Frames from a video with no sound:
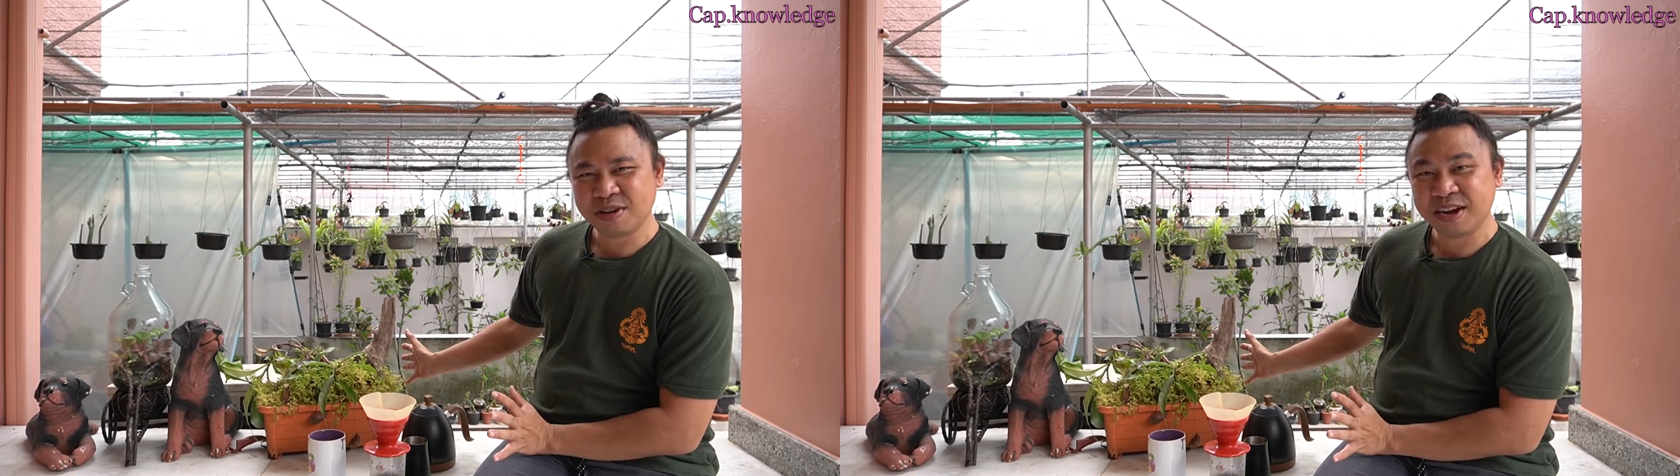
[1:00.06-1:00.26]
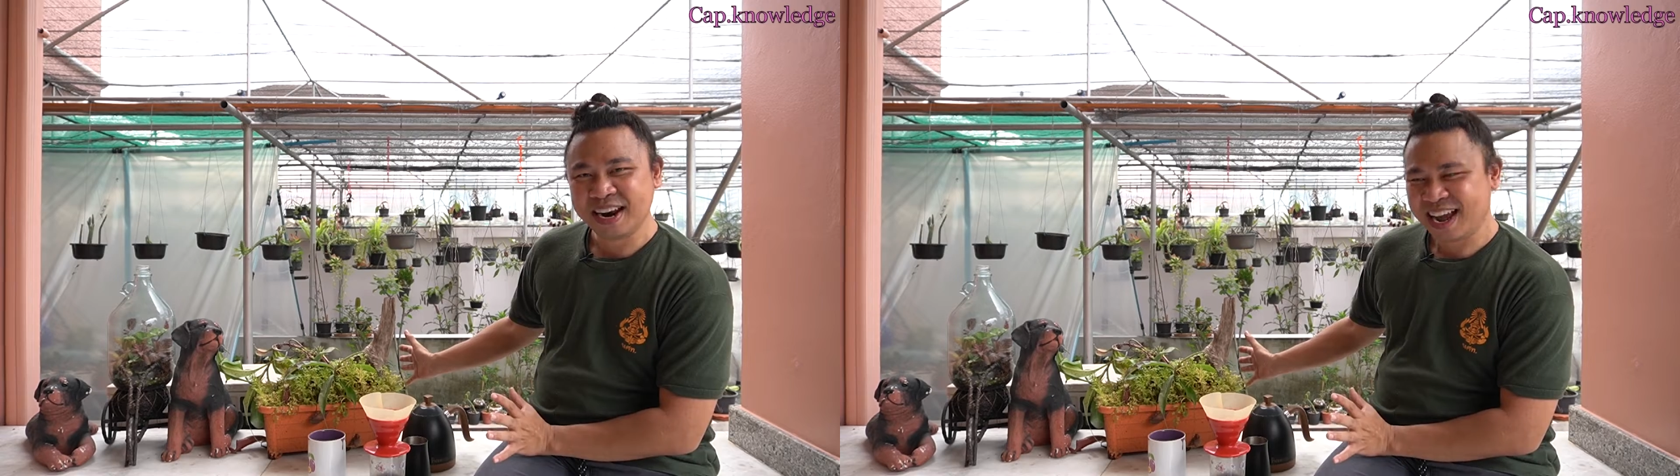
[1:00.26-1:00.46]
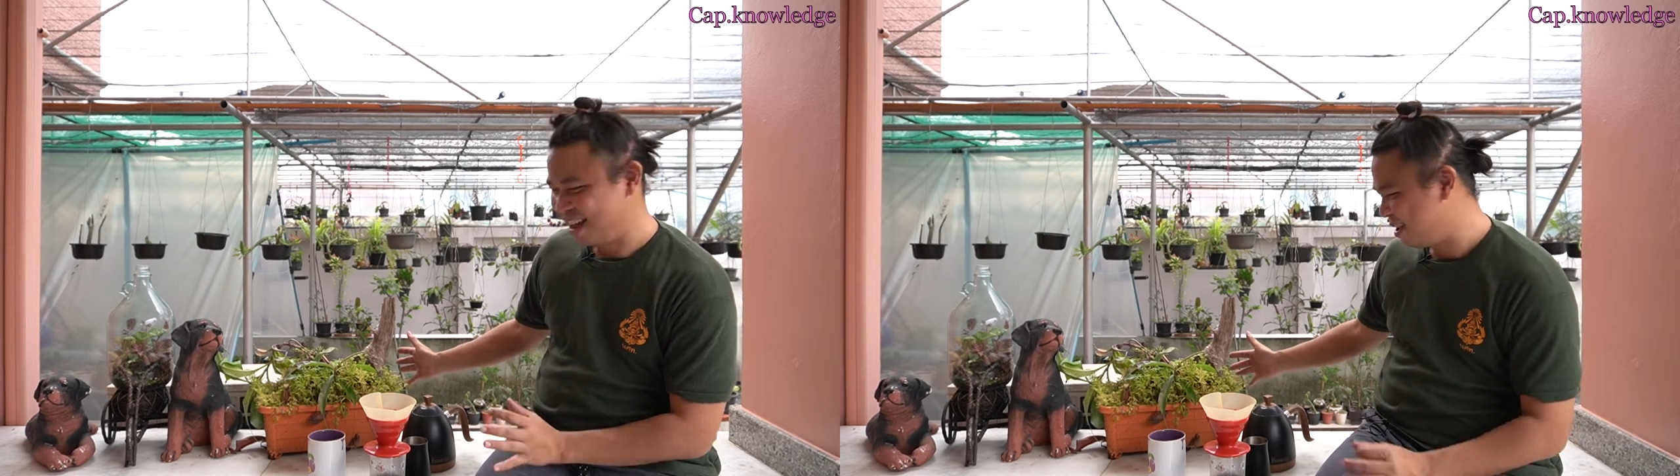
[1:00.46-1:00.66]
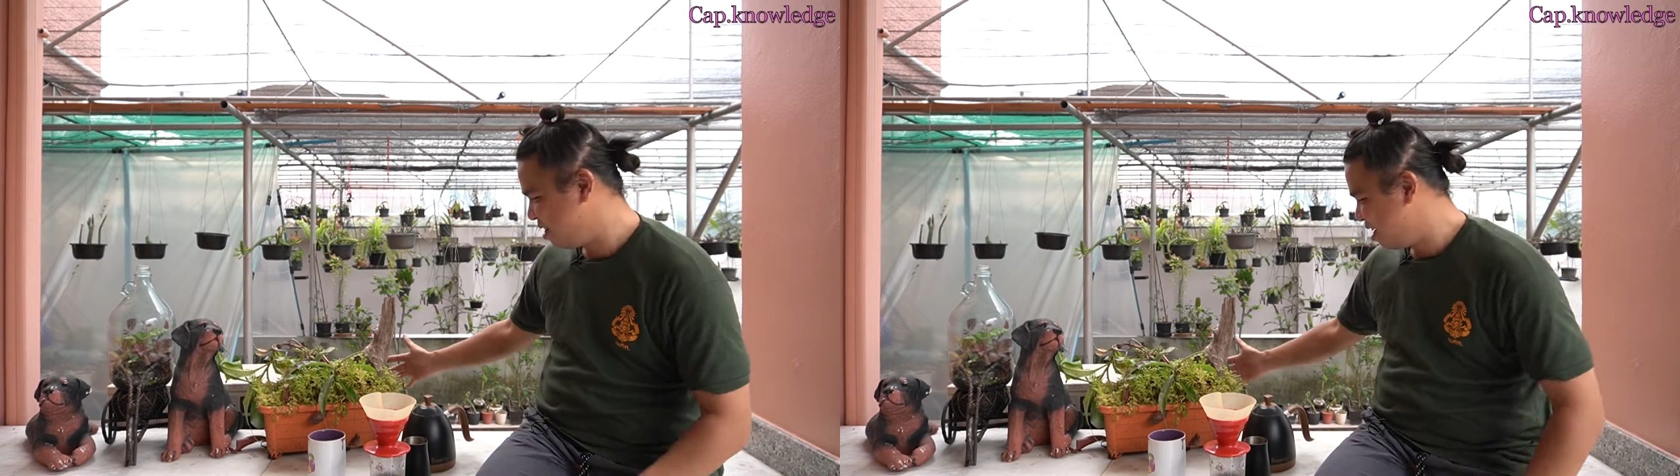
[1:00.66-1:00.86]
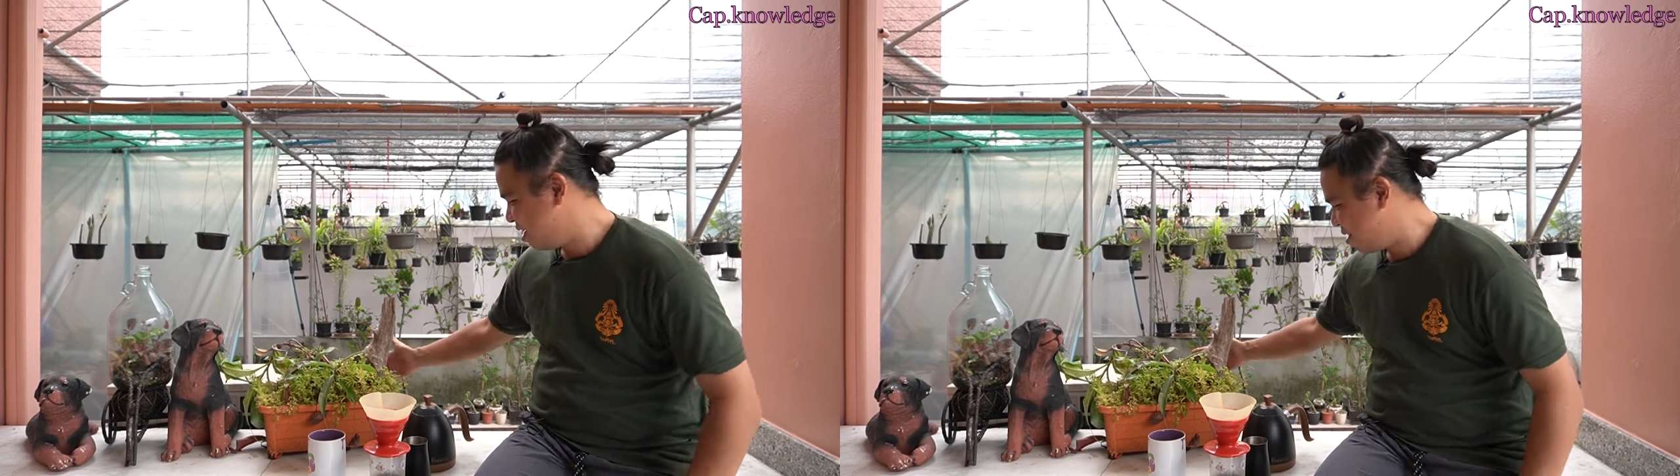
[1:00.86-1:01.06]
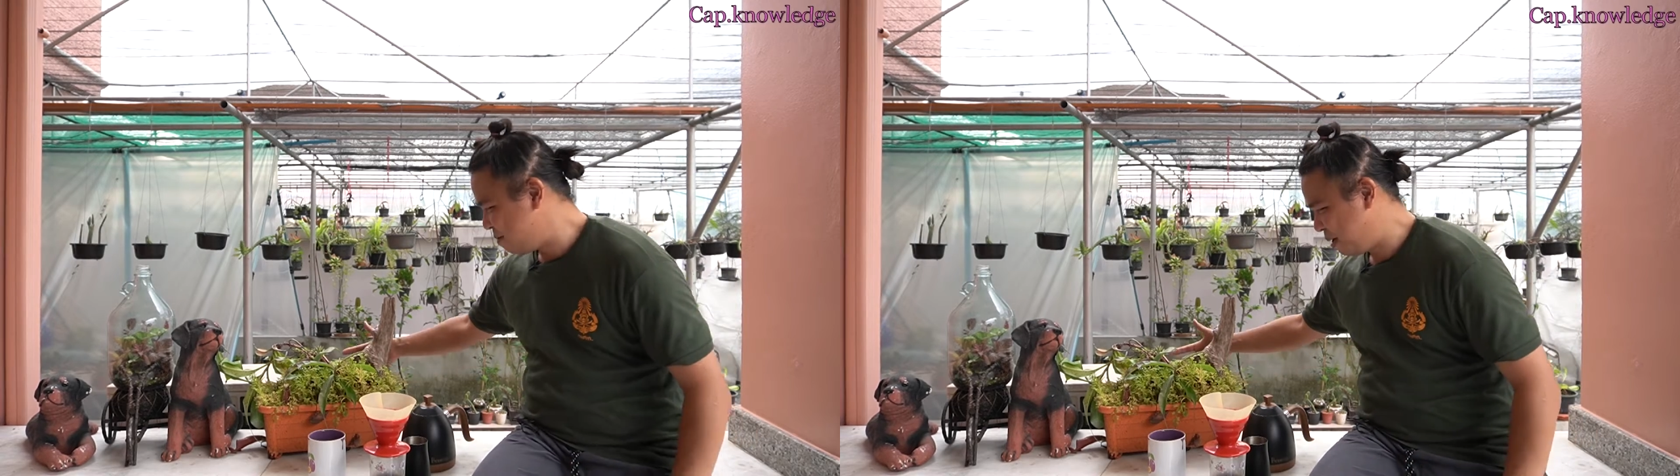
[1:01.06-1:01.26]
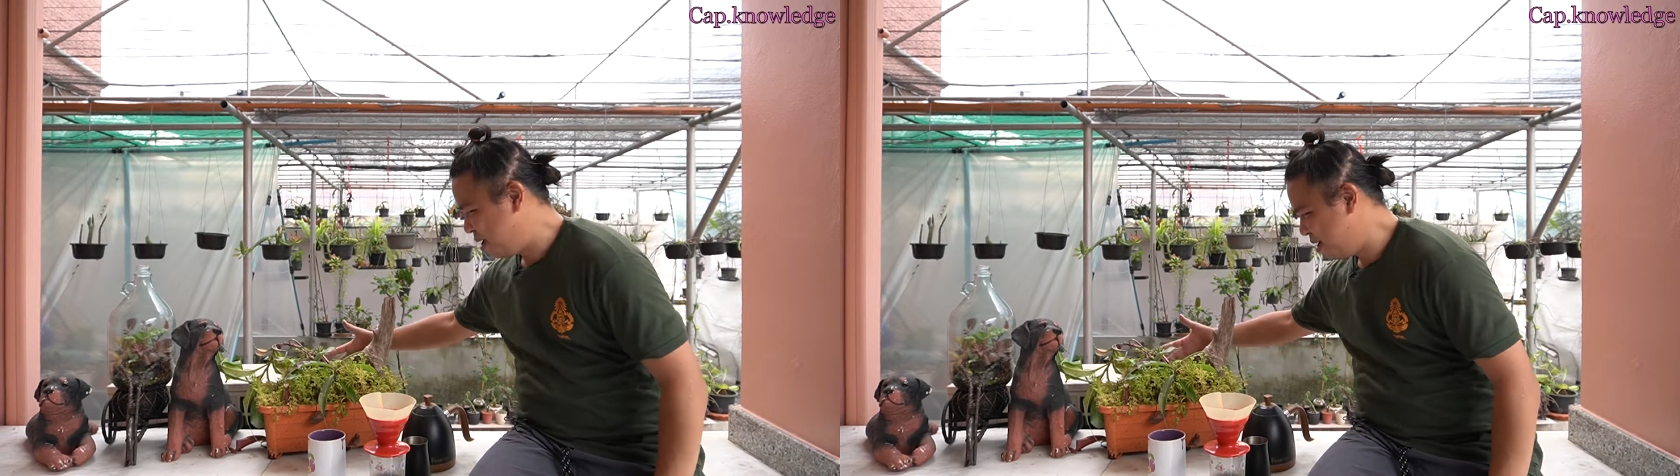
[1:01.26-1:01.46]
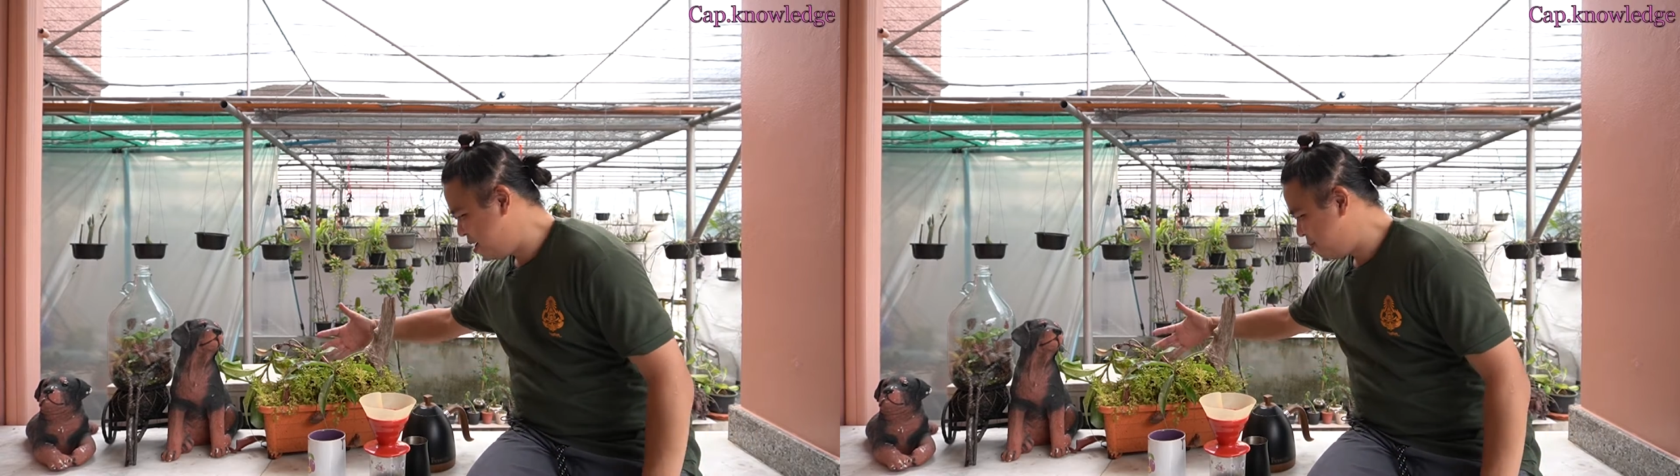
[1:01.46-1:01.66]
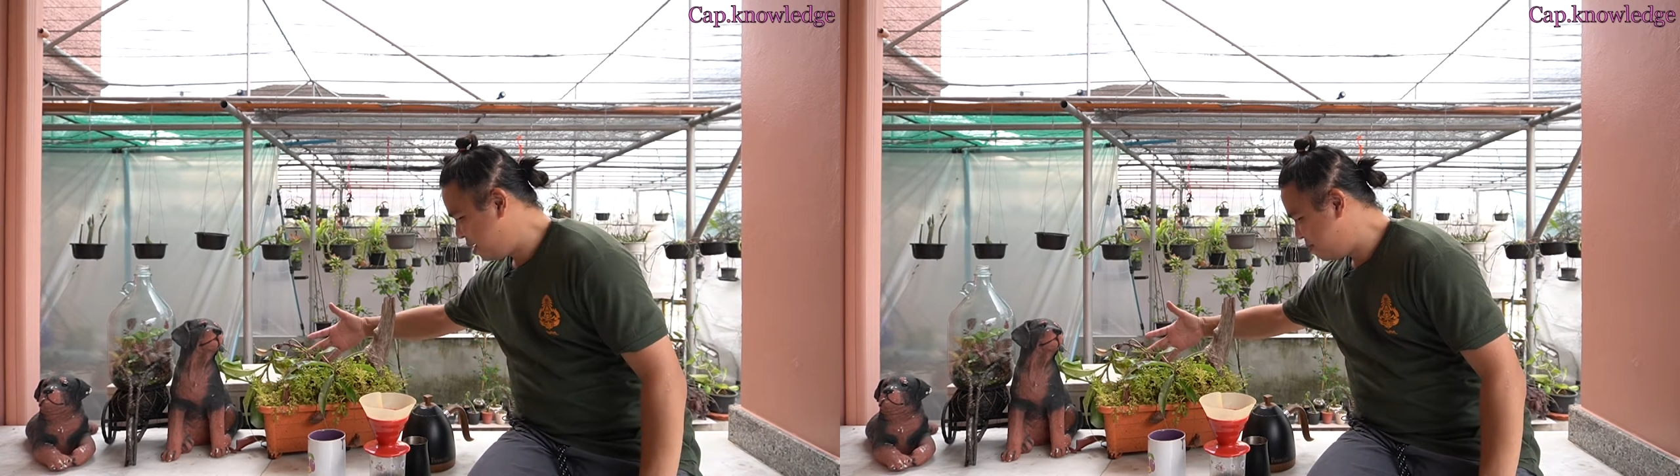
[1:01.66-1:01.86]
ลกชื้นแหละเป็